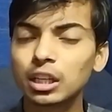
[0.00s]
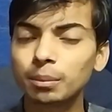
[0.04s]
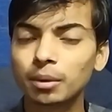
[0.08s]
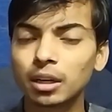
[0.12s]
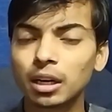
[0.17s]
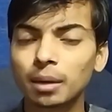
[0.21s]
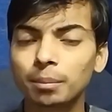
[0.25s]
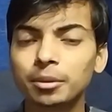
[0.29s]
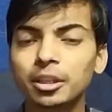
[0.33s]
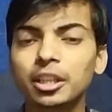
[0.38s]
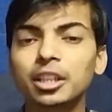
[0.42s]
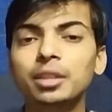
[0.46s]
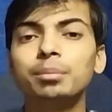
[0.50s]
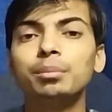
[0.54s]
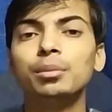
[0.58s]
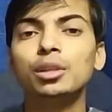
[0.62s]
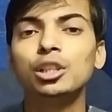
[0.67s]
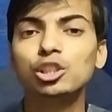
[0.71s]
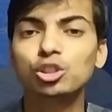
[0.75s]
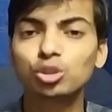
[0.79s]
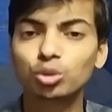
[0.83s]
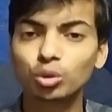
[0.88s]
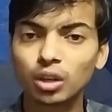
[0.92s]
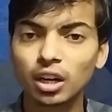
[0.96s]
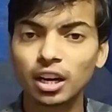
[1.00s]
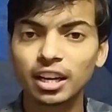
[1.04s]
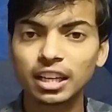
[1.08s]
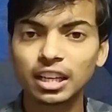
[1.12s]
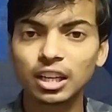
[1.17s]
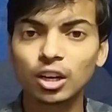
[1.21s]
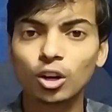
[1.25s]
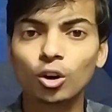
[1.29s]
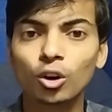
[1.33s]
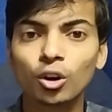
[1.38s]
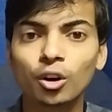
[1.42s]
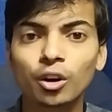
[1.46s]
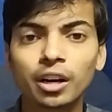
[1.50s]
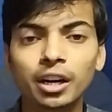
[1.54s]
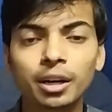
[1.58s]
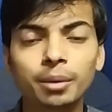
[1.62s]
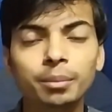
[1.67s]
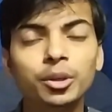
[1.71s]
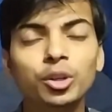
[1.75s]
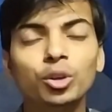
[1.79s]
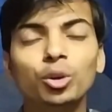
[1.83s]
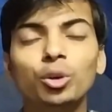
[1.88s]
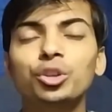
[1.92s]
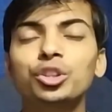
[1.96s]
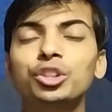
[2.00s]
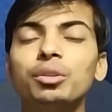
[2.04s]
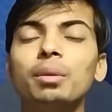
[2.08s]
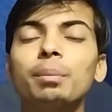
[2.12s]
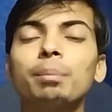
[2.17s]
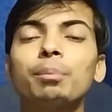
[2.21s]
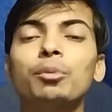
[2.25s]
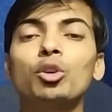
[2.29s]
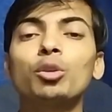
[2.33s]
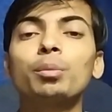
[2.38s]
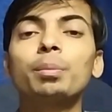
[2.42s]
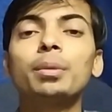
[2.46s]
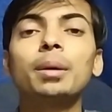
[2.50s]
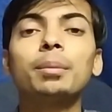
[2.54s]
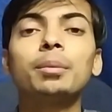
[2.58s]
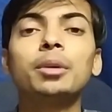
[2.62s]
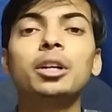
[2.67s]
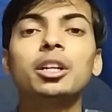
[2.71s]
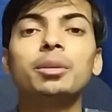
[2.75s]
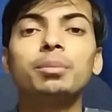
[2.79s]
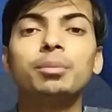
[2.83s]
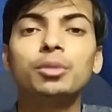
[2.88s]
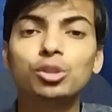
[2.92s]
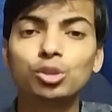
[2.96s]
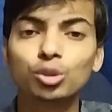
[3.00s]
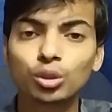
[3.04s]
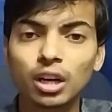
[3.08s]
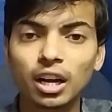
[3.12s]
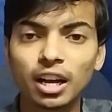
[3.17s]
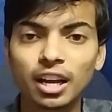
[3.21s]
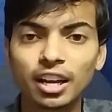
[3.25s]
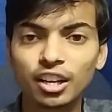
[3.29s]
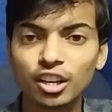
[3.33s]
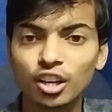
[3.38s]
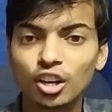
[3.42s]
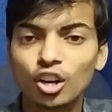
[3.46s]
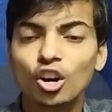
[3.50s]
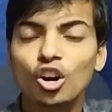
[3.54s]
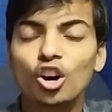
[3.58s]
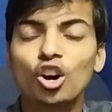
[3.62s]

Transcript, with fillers: पर अपडेट मिल चुका है और रेडमी नोट सेवन प्रो पर अपडेट मिल चुका है